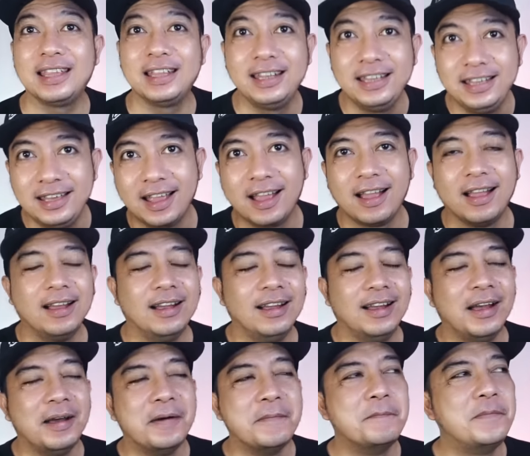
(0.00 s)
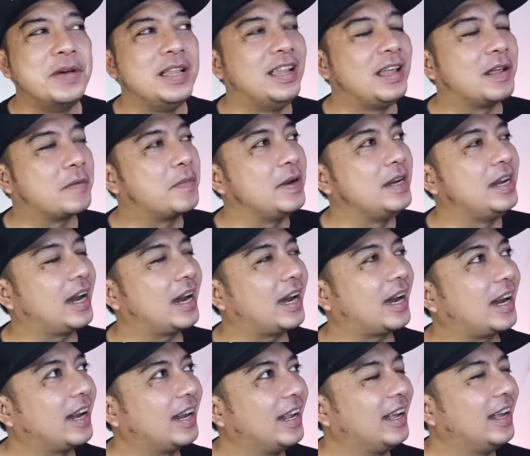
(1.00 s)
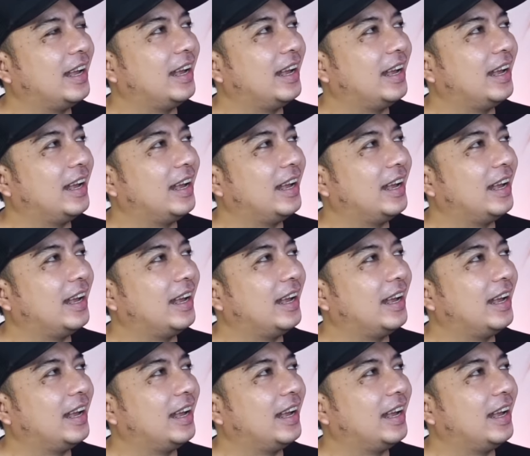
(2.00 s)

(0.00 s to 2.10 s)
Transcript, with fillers: jadinya Bener-bener